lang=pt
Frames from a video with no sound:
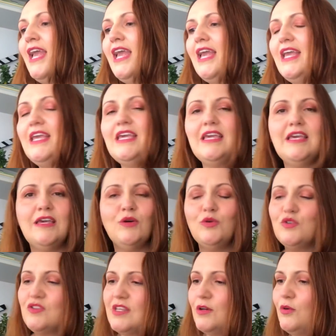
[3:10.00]
E
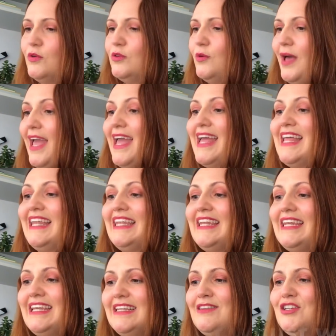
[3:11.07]
o segundo é
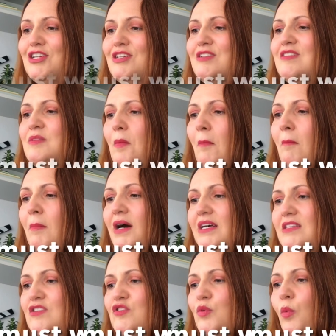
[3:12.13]
leaders
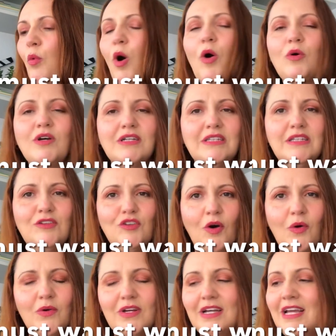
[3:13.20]
must walk the
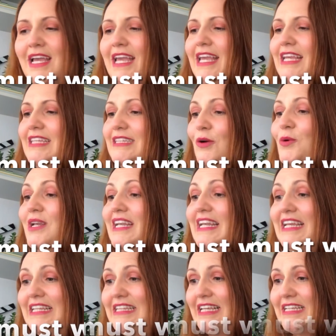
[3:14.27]
talk. Então,
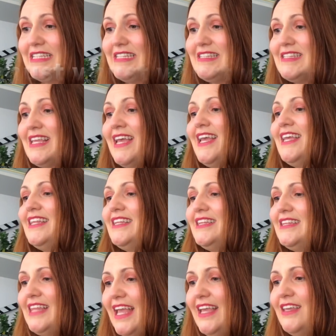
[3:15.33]
líderes
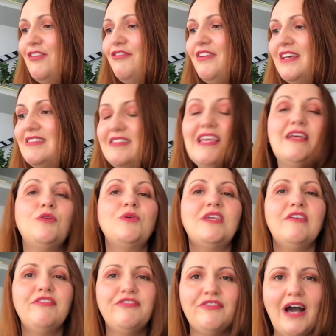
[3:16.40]
têm que fazer o
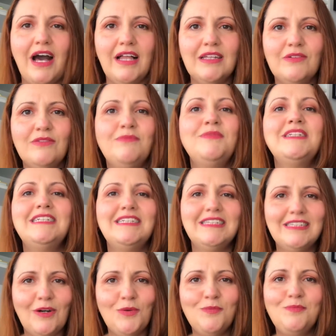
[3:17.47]
que falam.
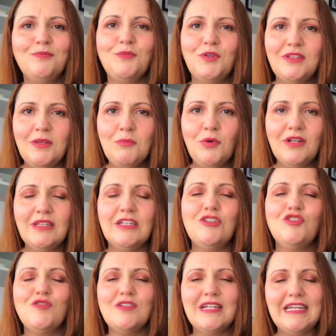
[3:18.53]
Então, muito
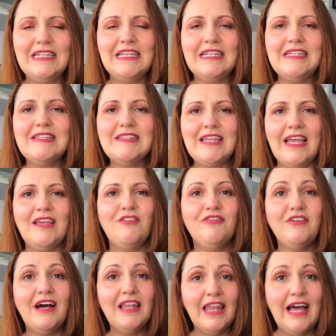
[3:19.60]
importante, os líderes têm que
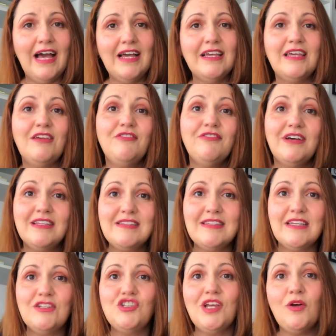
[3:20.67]
falar e
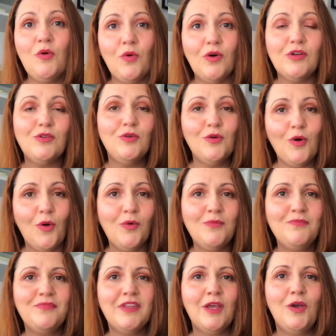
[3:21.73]
fazer de acordo com
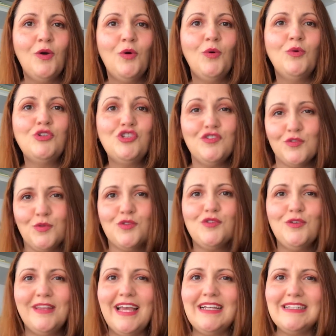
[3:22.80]
o
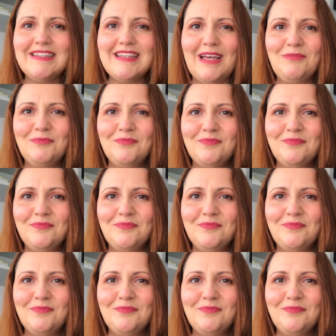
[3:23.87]
discurso deles, né?